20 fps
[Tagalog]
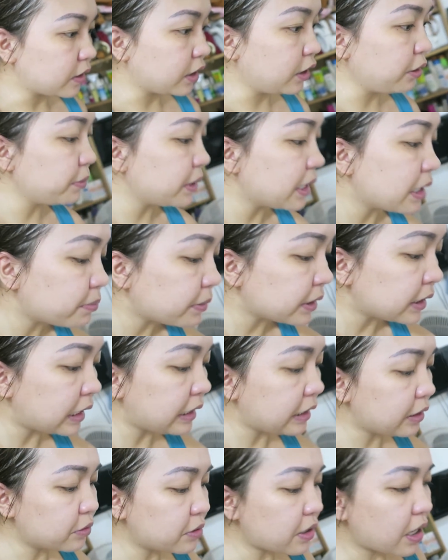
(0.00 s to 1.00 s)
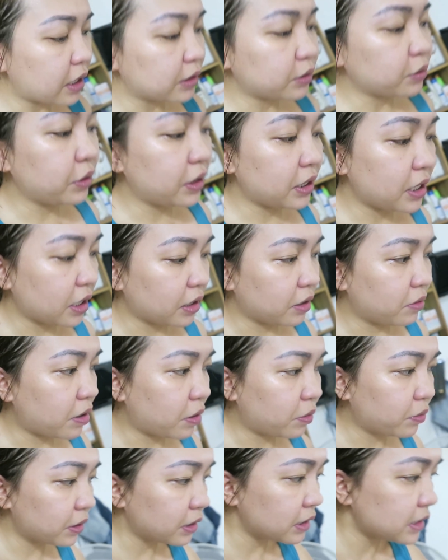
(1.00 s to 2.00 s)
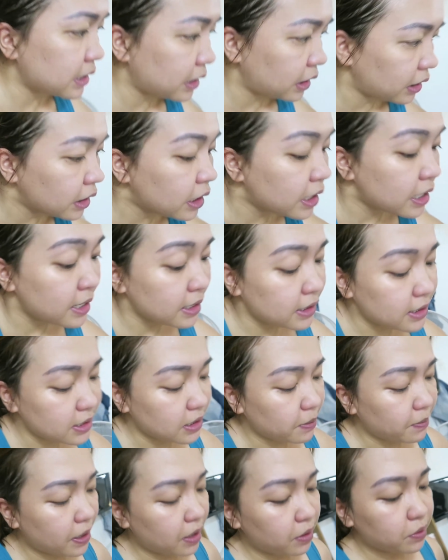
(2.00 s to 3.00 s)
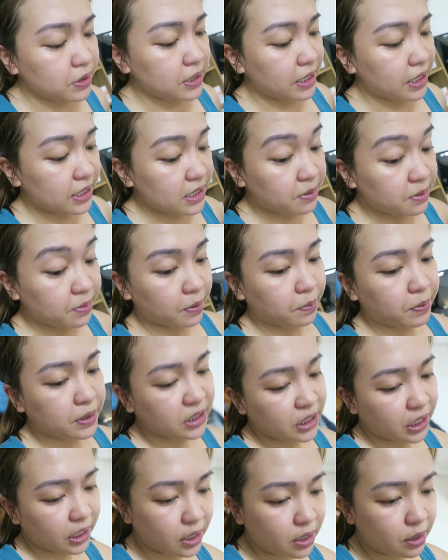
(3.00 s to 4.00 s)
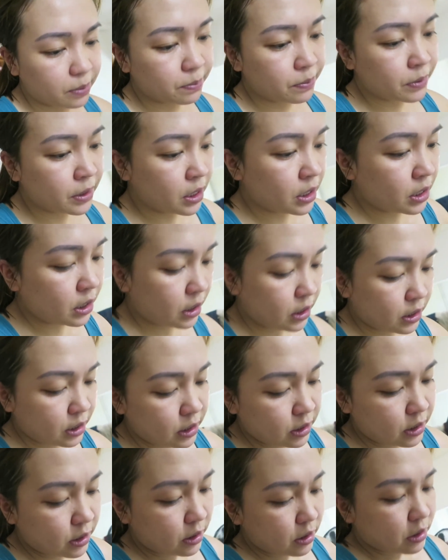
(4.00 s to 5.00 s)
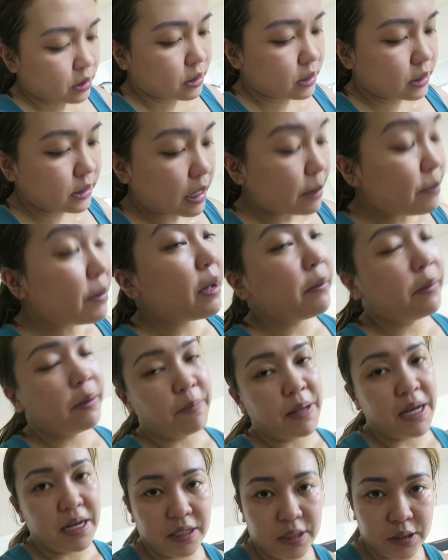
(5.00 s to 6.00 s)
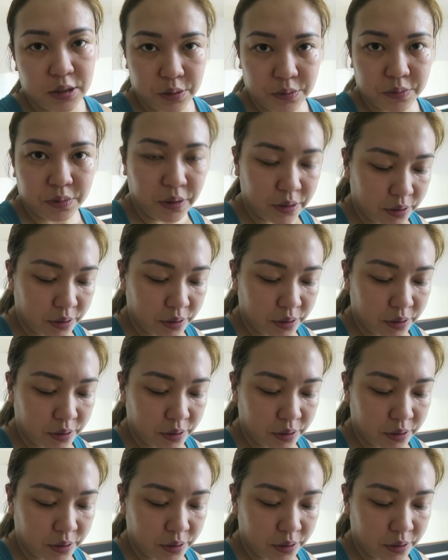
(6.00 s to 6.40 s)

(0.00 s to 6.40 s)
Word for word: Ay, minamadali ko na nga itong ginagawa ko kasi sasamahan ko si kids magpa-check up. Sama kami pala ni Ju.